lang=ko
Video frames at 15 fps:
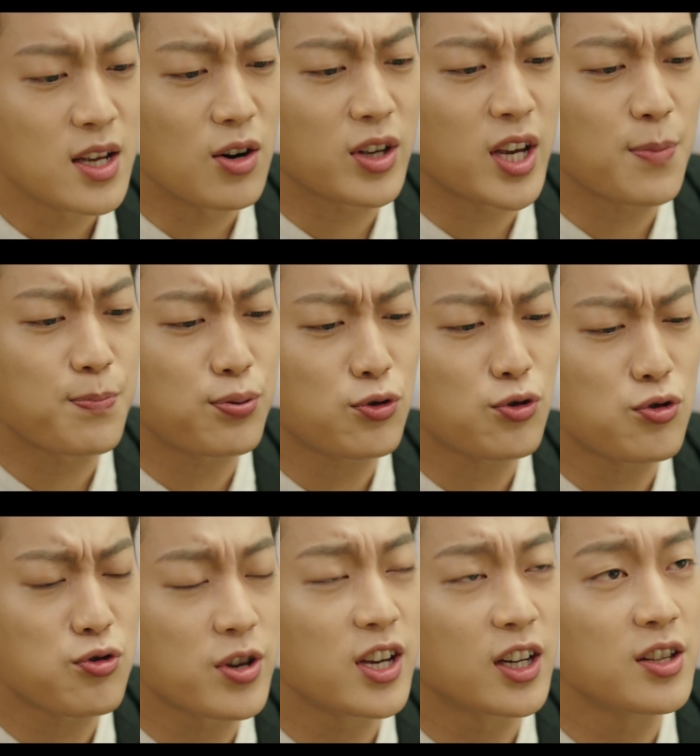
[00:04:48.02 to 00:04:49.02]
이렇게 푹
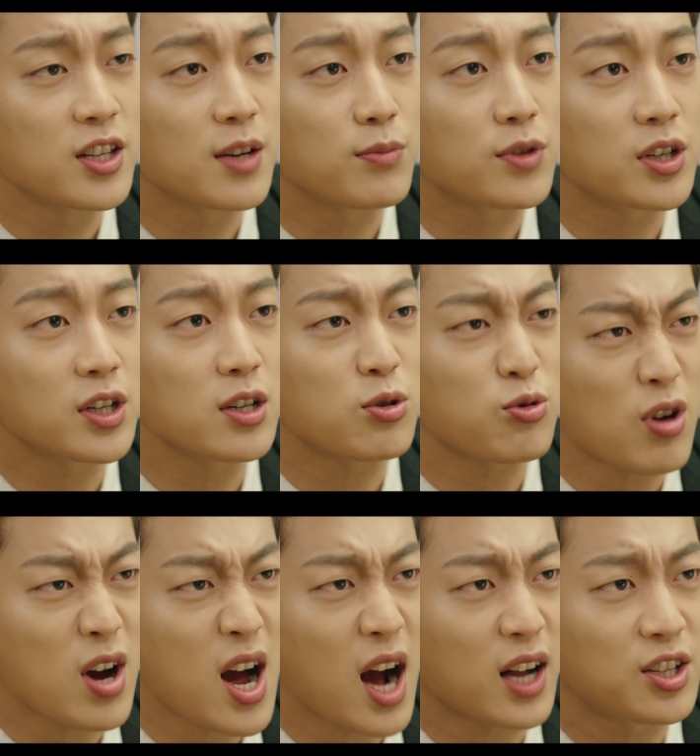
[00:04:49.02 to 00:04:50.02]
익은 김치를
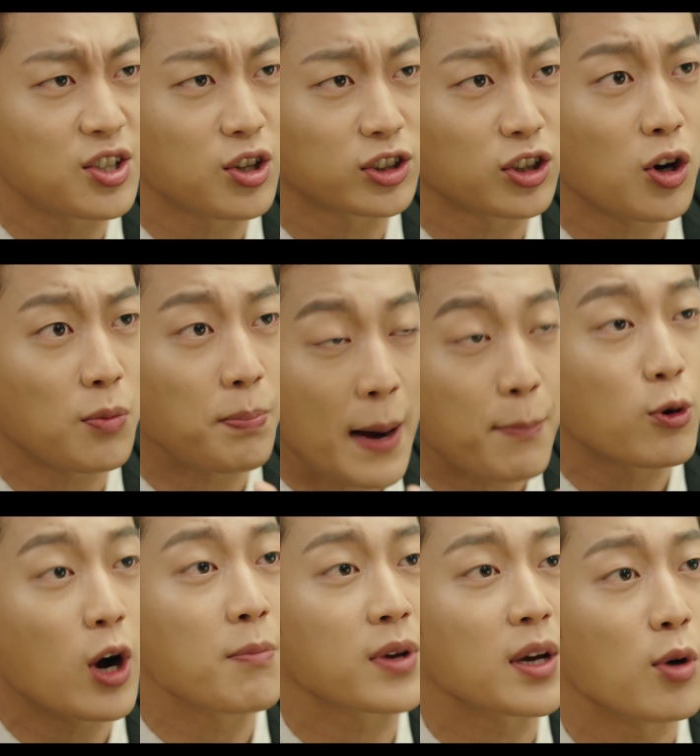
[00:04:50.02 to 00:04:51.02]
쫙 찢어서
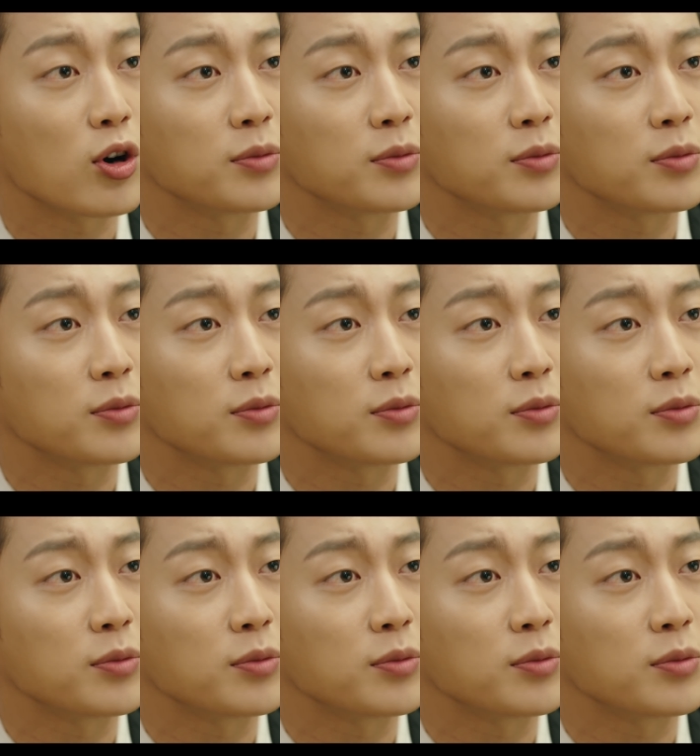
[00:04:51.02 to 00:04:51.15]
밥과 함께